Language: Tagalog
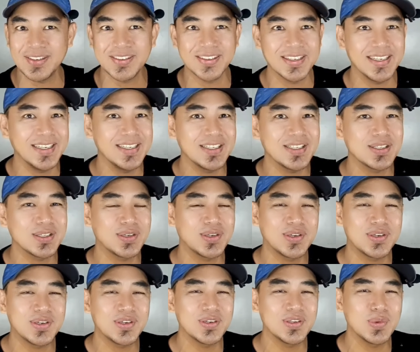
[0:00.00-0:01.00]
okay?
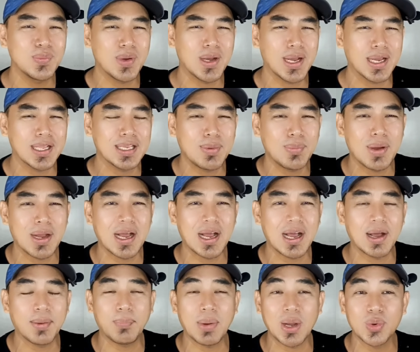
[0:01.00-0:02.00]
So, yung mga ganyan
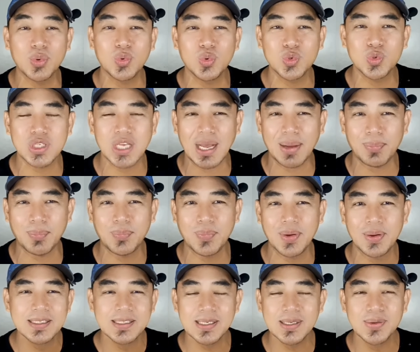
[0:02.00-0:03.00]
mga pag-uusap,
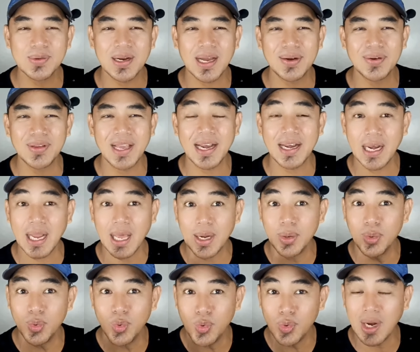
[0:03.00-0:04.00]
sigurado yan na
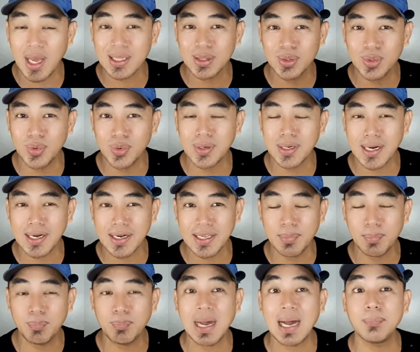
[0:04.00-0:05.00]
doon at doon na
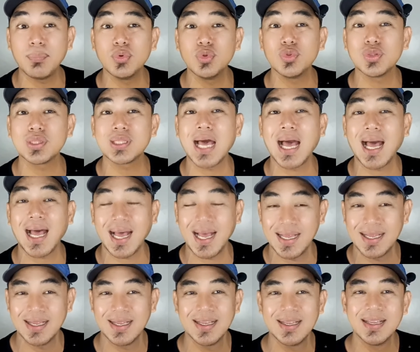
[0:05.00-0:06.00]
rin papunta
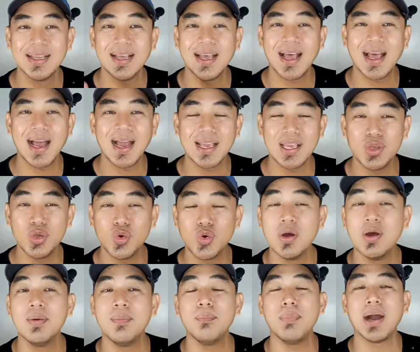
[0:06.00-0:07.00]
ang
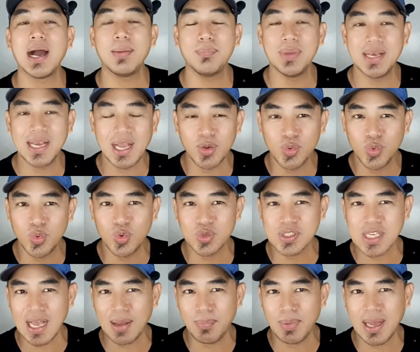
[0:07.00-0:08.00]
iyong mga
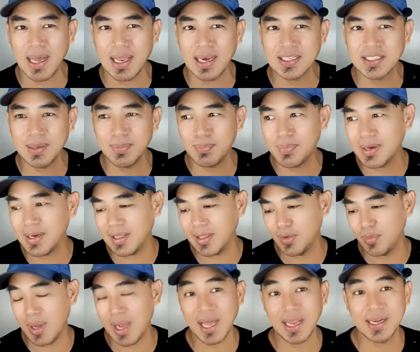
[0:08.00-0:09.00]
pinag-uusapan. Siyempre,
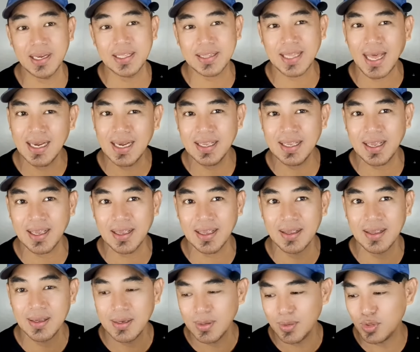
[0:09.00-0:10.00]
yung mga detalye,
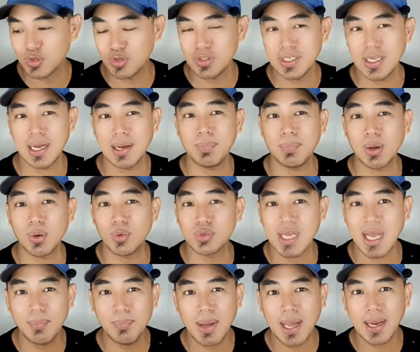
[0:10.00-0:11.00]
gusto niyang
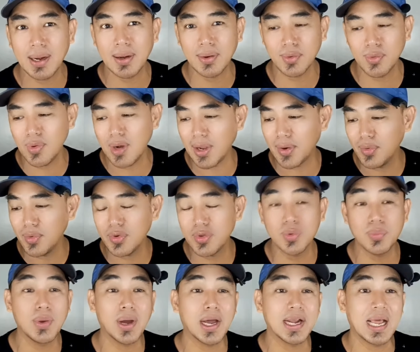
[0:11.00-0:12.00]
pag-usapan, kung ano
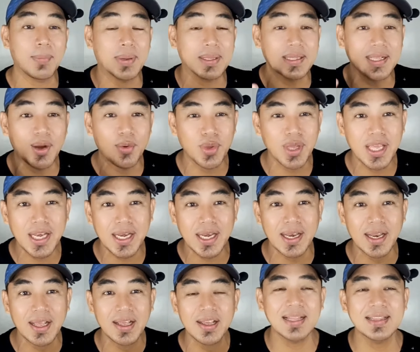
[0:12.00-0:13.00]
yung mga dapat gawin,
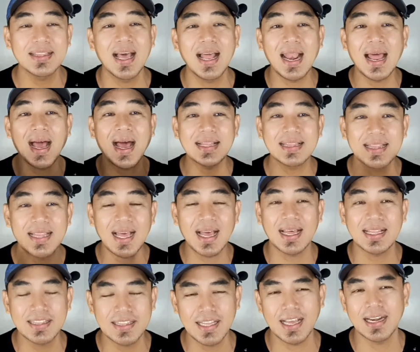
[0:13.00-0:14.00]
at
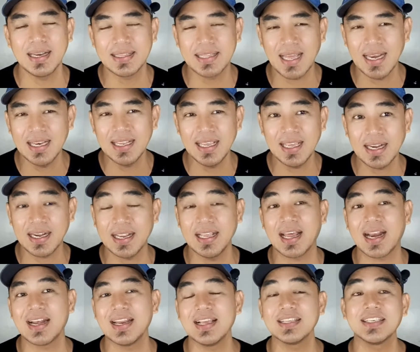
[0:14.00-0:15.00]
lahat-lahat ng detalye
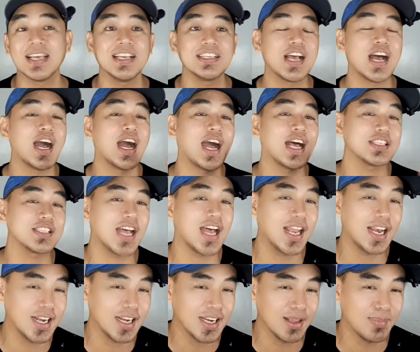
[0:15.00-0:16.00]
regarding sa isang
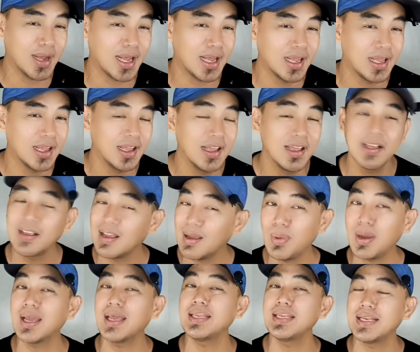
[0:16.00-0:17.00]
kasal, di ba?
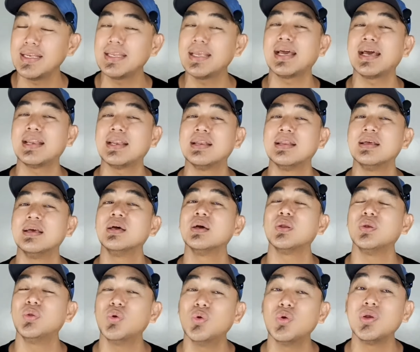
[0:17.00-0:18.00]
Kapag ganyan yan,
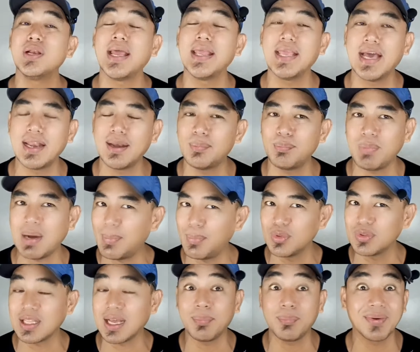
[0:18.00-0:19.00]
doon na yan
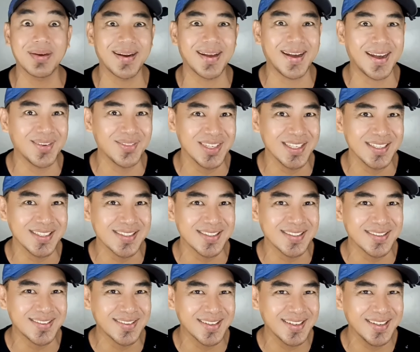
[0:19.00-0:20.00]
papunta, promise.
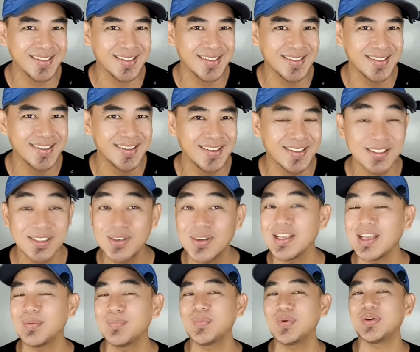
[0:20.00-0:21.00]
Okay? So,
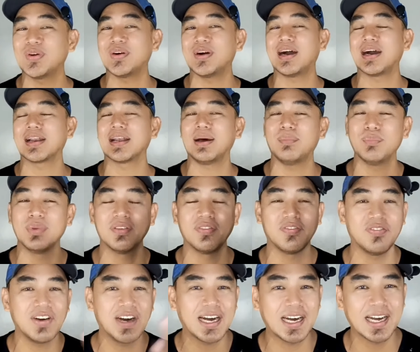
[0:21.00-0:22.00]
ayan po, ang number
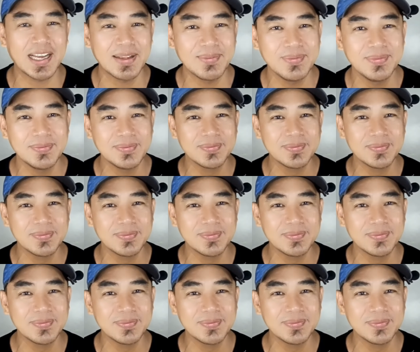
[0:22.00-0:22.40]
five.